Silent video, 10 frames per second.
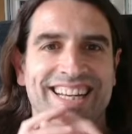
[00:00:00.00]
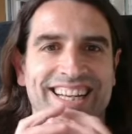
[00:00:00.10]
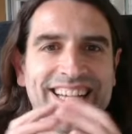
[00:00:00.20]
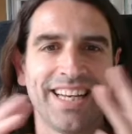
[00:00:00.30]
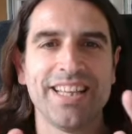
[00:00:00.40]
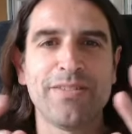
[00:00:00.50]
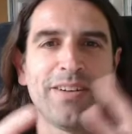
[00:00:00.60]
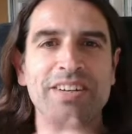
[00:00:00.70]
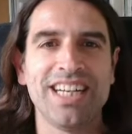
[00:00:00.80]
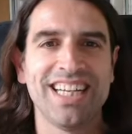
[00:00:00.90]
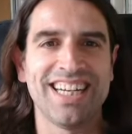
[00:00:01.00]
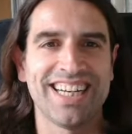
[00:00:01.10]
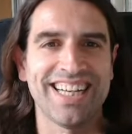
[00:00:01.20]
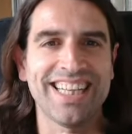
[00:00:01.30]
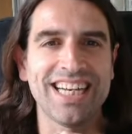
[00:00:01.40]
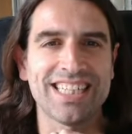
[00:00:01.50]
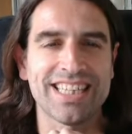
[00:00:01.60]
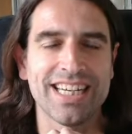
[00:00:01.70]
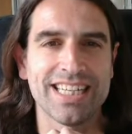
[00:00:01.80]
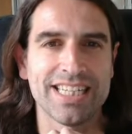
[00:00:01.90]
Querida familia, ¿qué tal
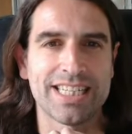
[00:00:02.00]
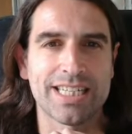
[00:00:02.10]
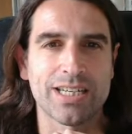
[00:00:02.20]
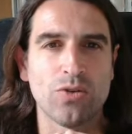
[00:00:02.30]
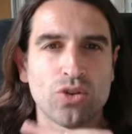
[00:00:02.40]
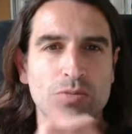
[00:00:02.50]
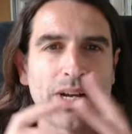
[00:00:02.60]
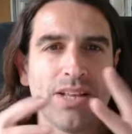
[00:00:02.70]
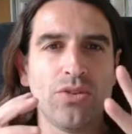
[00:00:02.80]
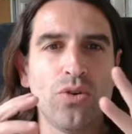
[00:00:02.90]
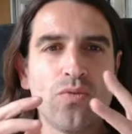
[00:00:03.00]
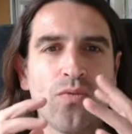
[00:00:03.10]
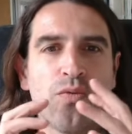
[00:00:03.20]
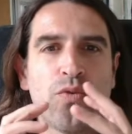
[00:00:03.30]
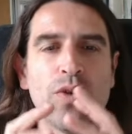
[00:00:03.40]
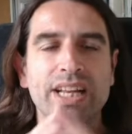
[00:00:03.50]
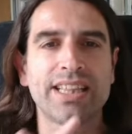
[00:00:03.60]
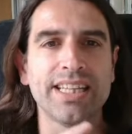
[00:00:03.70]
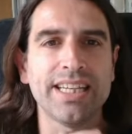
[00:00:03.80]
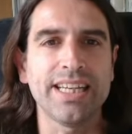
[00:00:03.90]
estáis? Os mando un
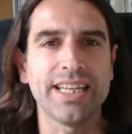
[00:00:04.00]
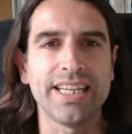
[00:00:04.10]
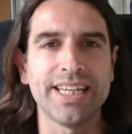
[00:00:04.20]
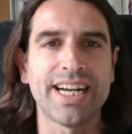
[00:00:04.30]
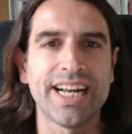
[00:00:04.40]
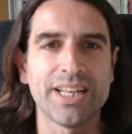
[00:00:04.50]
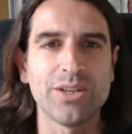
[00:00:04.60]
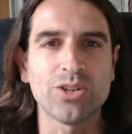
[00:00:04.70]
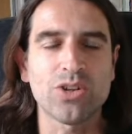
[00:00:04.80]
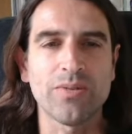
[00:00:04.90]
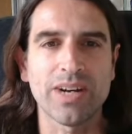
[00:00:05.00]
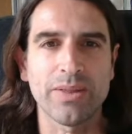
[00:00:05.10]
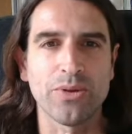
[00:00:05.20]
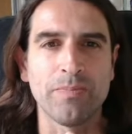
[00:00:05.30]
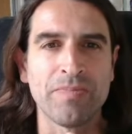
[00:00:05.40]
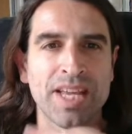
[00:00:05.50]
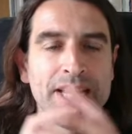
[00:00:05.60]
fuerte y cariñoso abrazo.